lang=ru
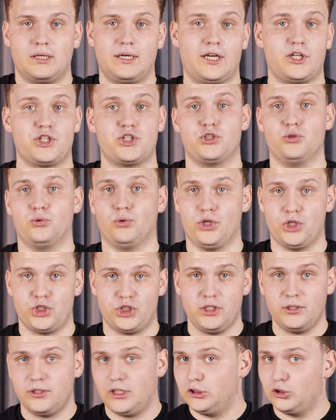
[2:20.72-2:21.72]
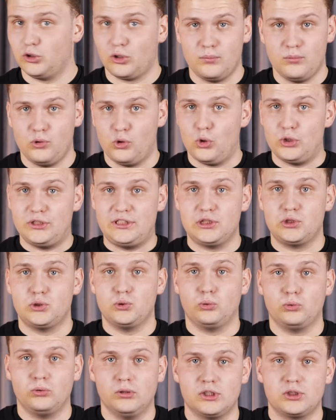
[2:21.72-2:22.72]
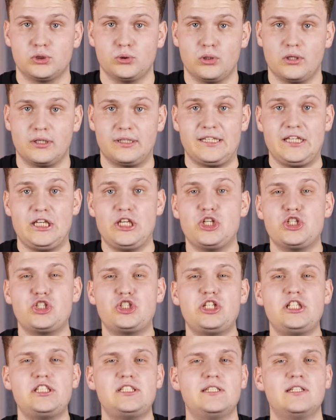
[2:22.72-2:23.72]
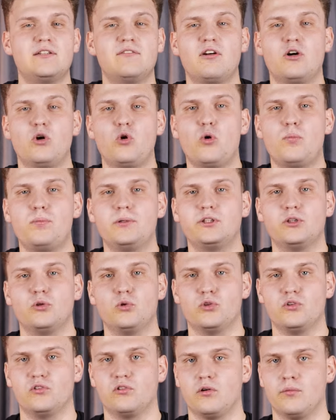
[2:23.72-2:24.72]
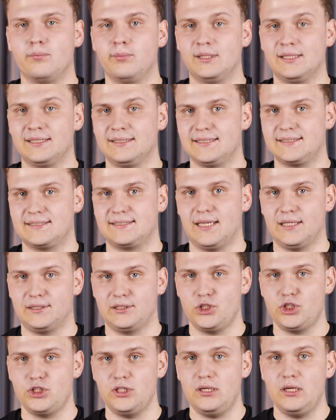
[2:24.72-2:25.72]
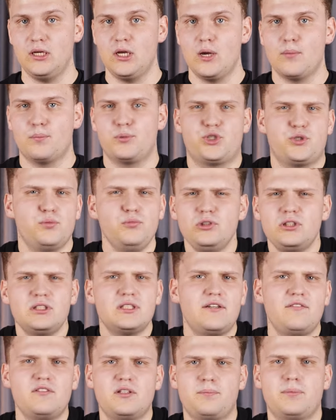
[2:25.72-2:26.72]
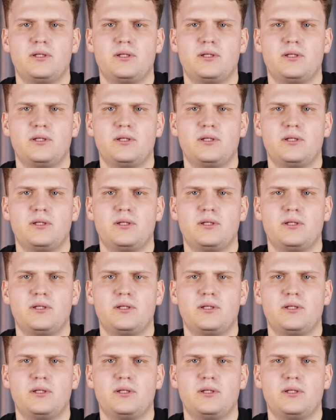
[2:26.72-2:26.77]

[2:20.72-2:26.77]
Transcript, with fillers: Корчной же, которому хоть и стукнуло 40, и жизненного опыта у него было достаточно, почему-то наивно